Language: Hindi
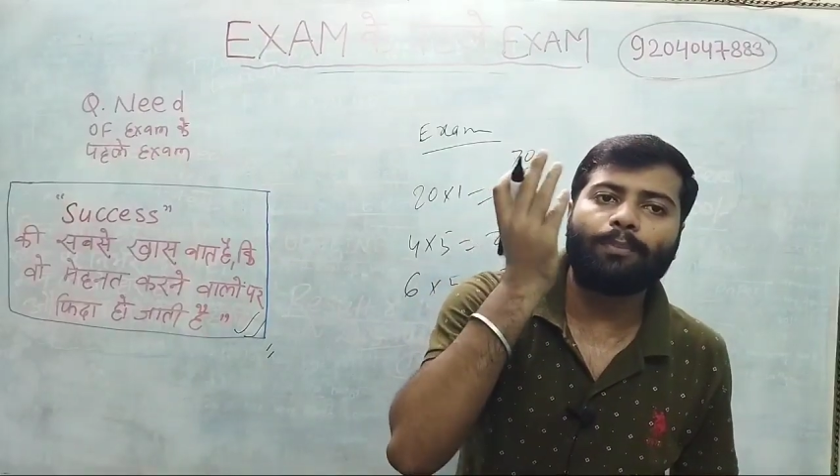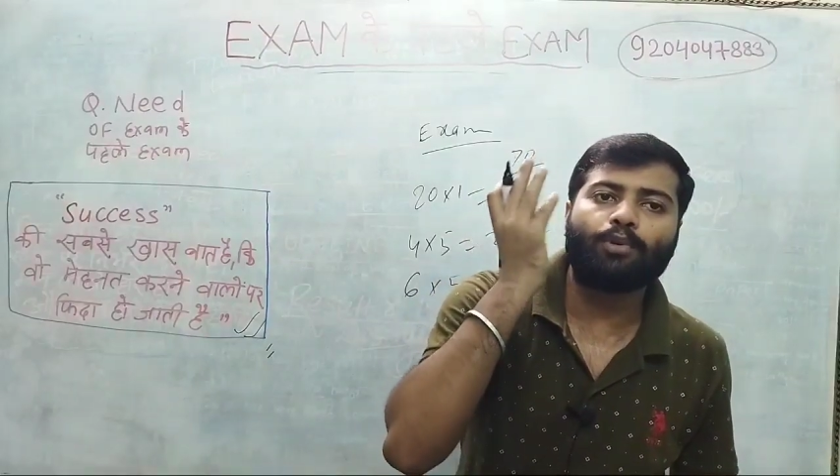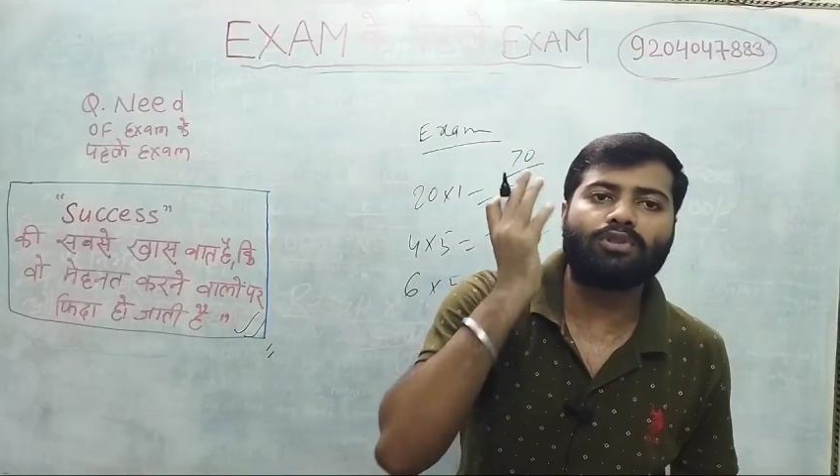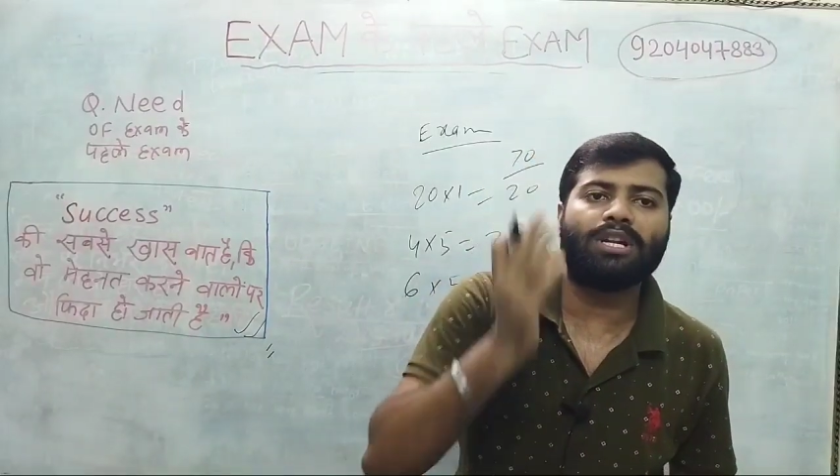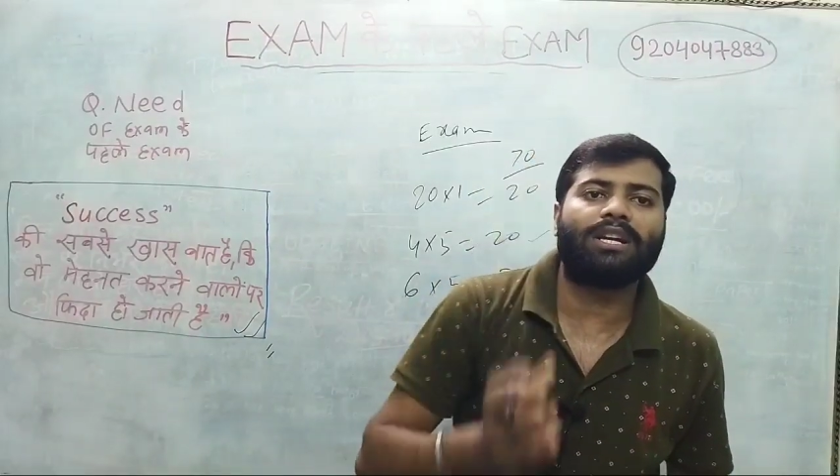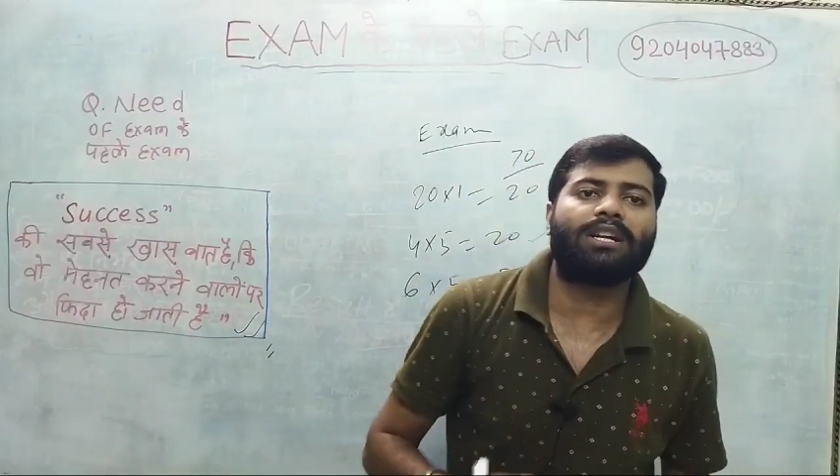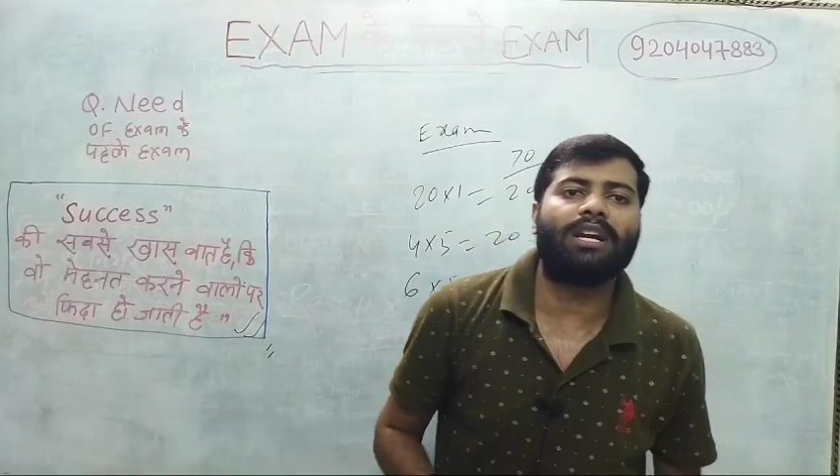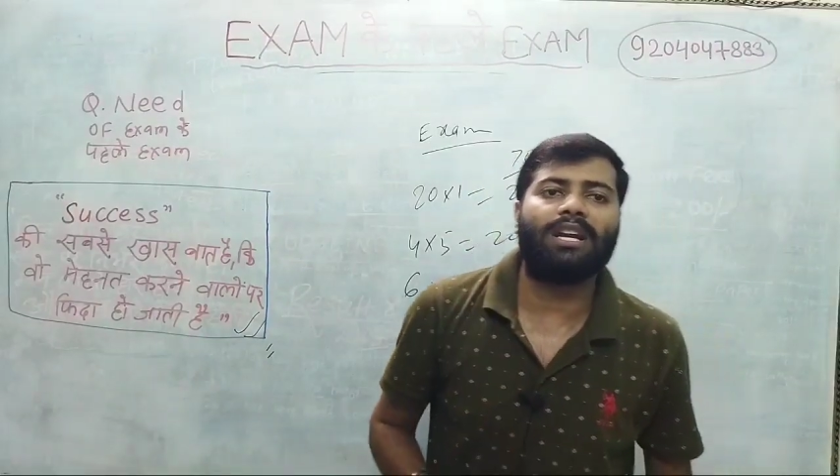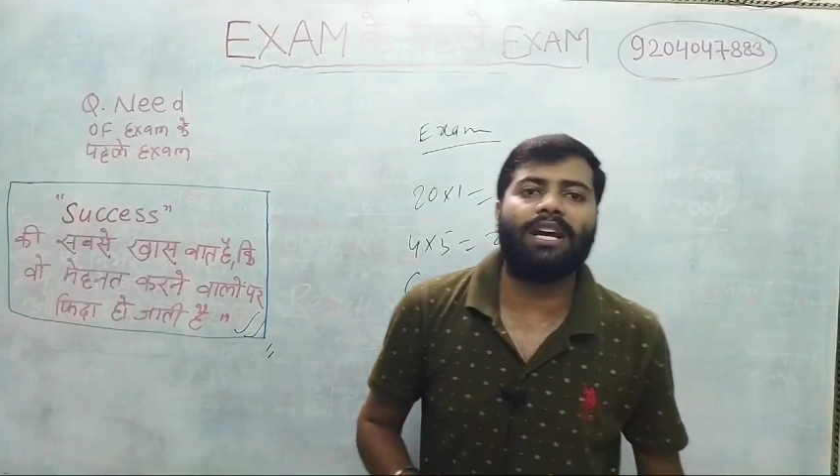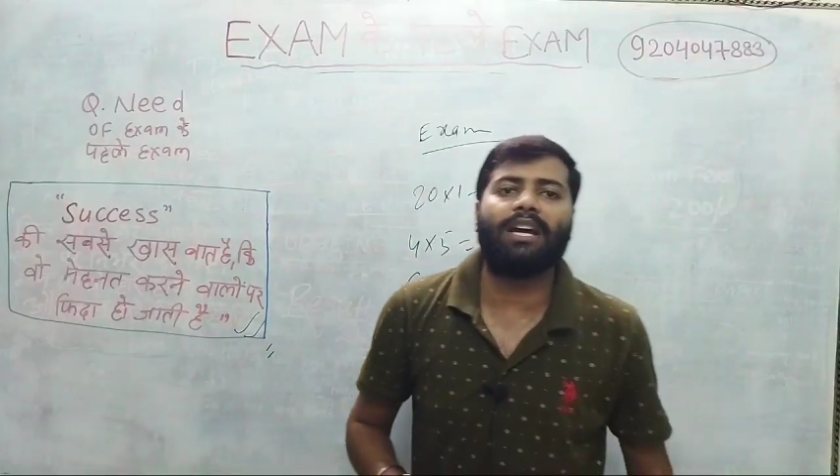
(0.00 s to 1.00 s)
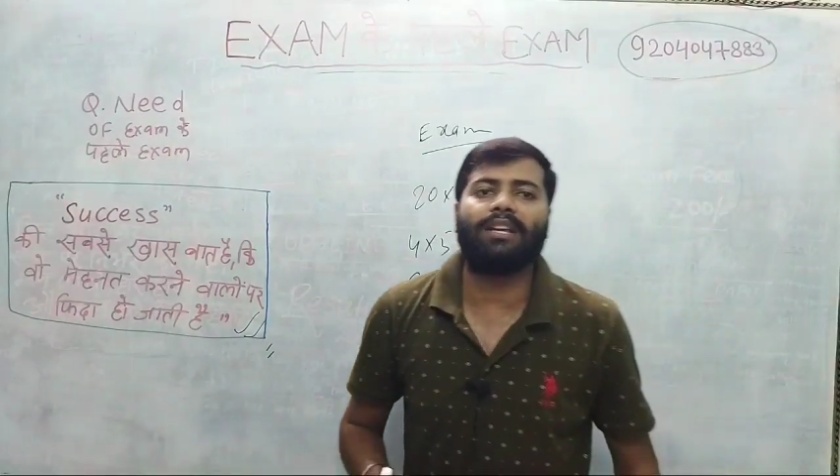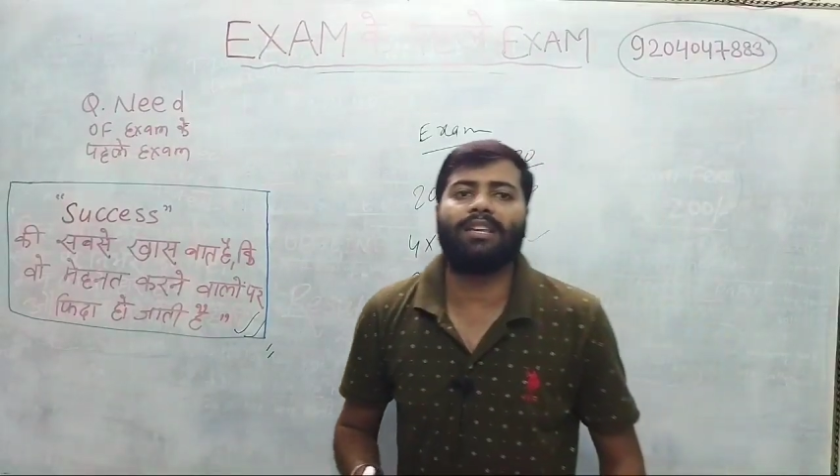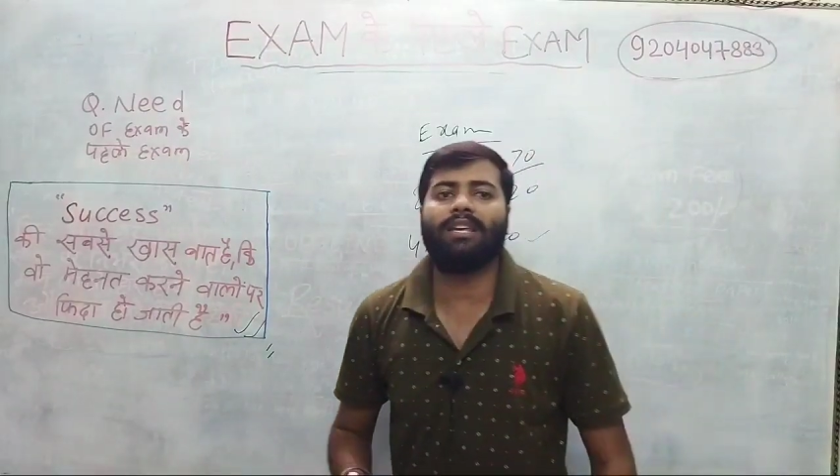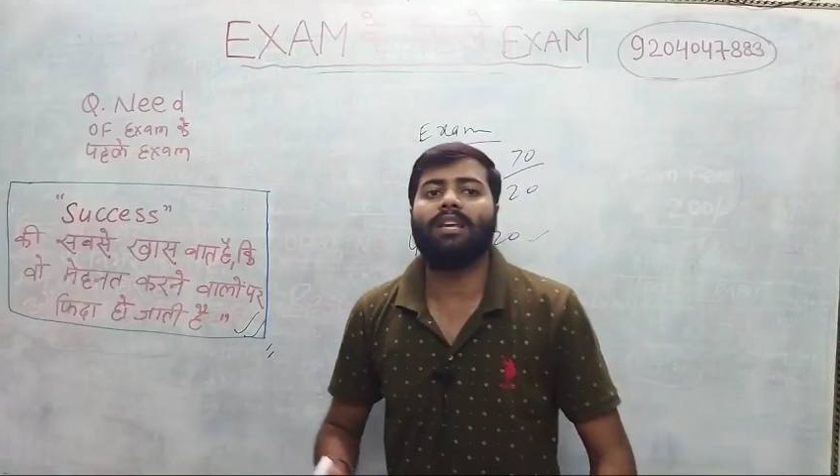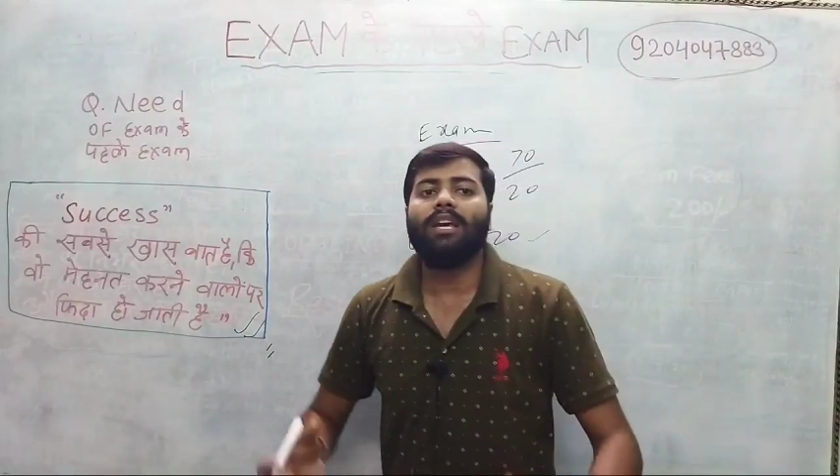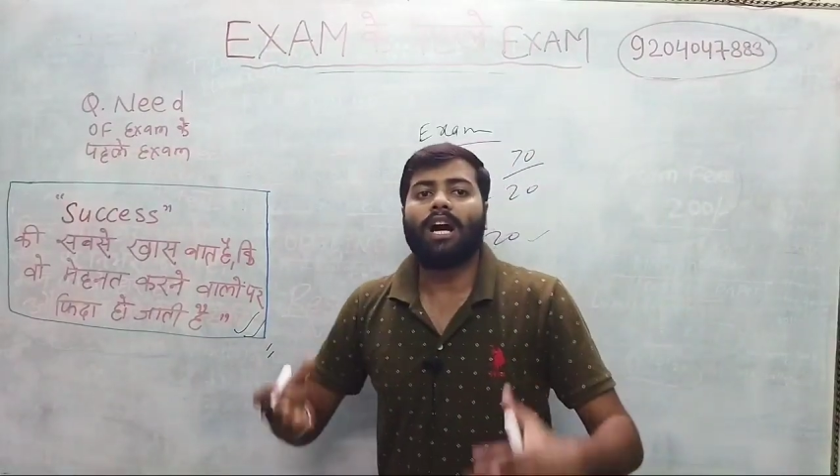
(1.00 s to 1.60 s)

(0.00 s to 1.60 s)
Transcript: आपको सेलेक्ट करना है कि